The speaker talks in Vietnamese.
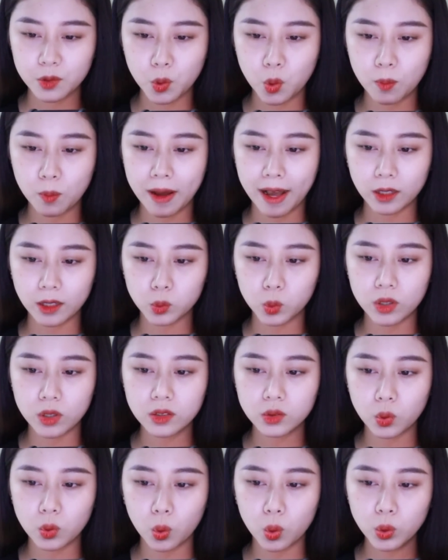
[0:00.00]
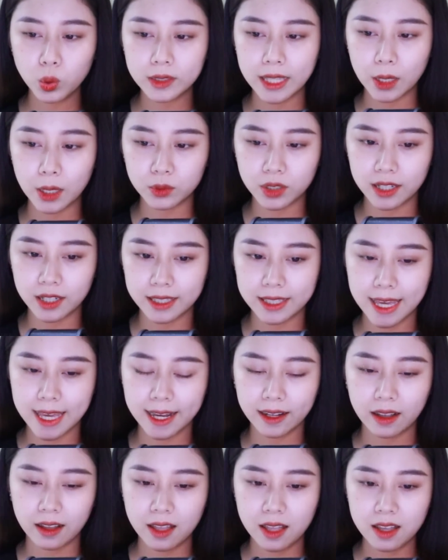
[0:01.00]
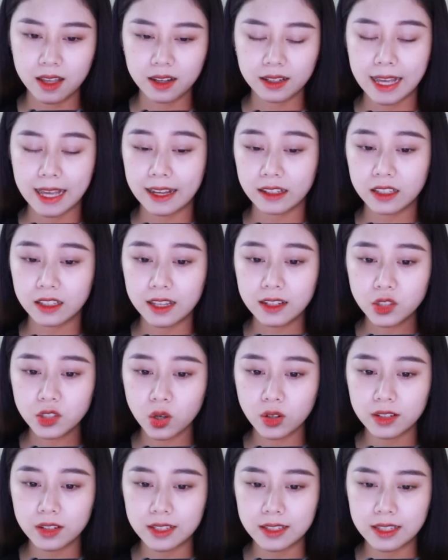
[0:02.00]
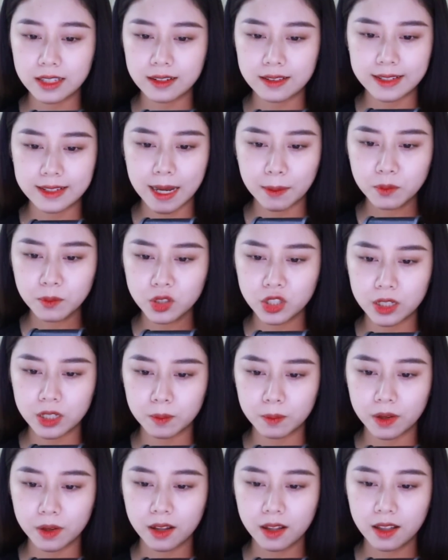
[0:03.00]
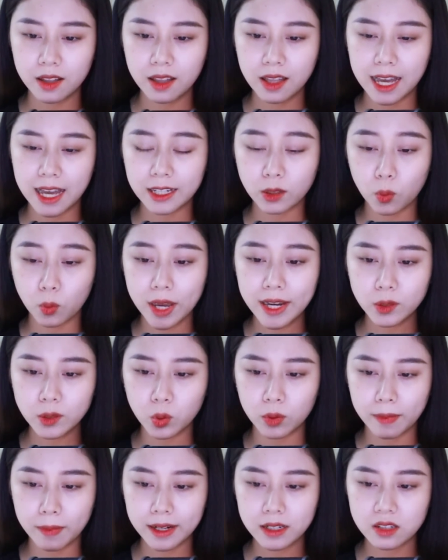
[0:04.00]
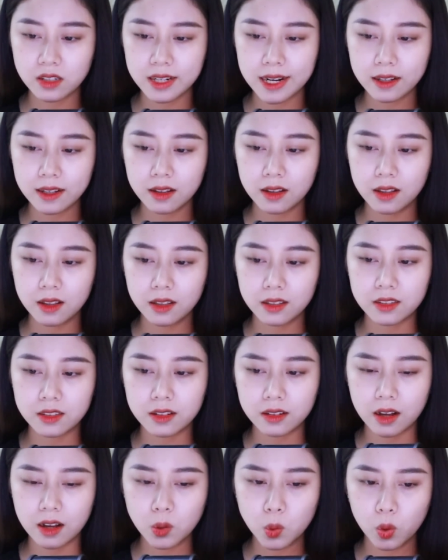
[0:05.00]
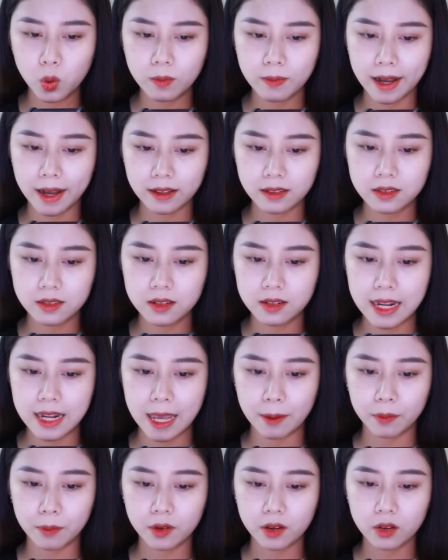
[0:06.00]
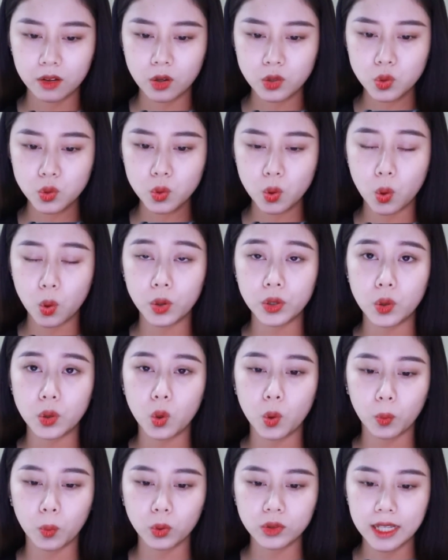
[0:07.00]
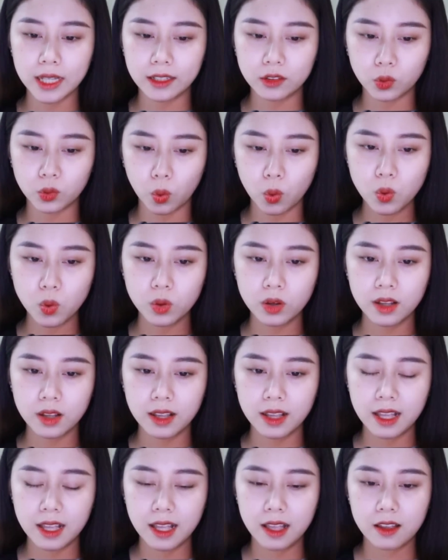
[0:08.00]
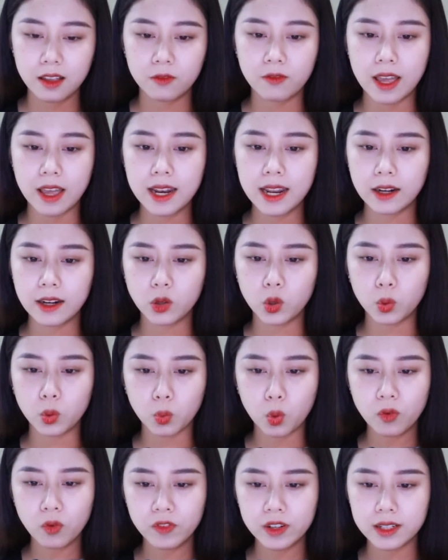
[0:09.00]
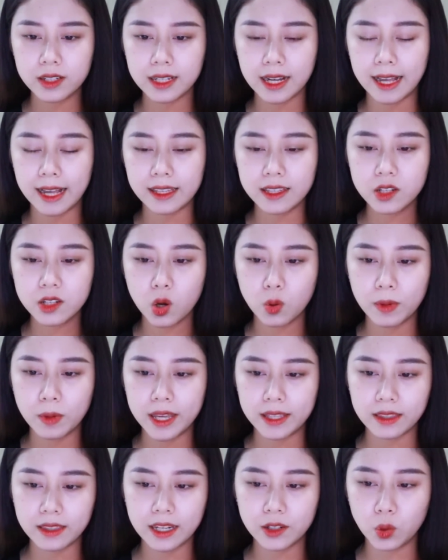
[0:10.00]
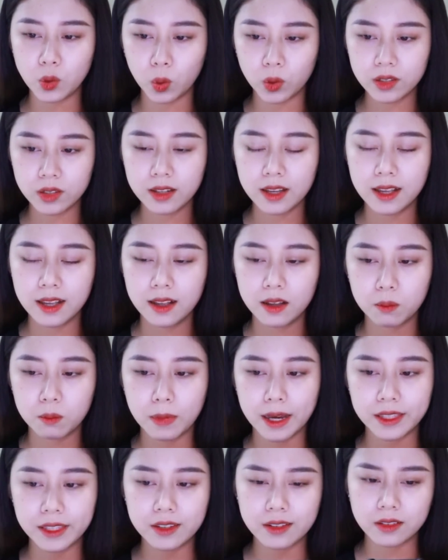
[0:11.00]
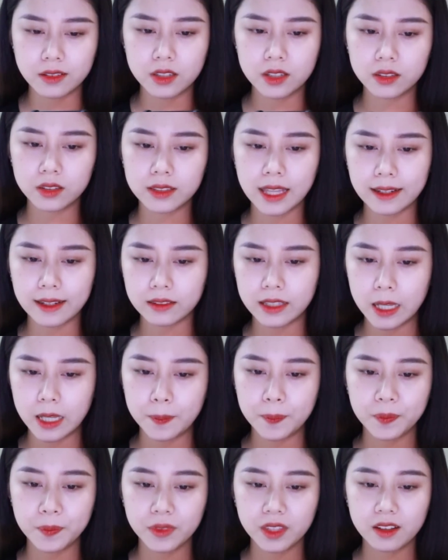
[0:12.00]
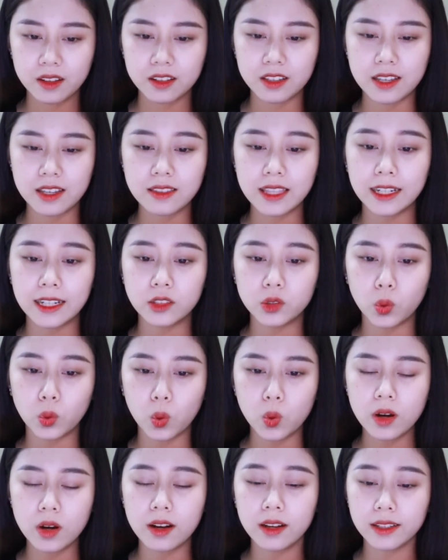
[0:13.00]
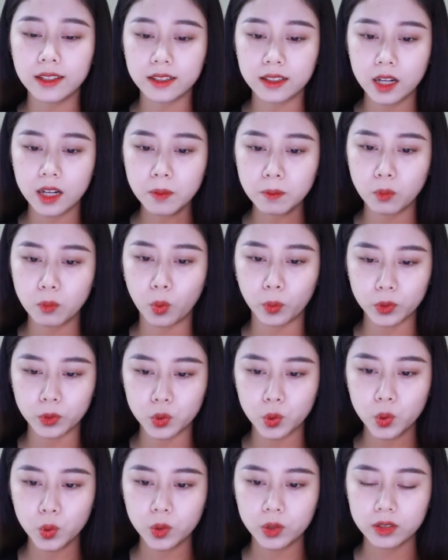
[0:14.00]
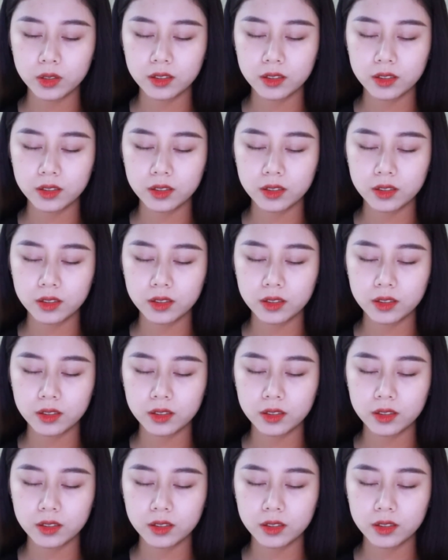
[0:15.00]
Khuôn mặt tuấn tú theo thời gian Càng khiến cho người nhìn đắm chìm Anh quét đôi mắt sắc Dừng ở khuôn mặt xinh đẹp Có chút hồi hộp của Thanh Tú Vẻ lạnh lùng của Vương Khải không hề thay đổi Mà dường như tăng thêm Khiến Thanh Tú hơi khớp một chút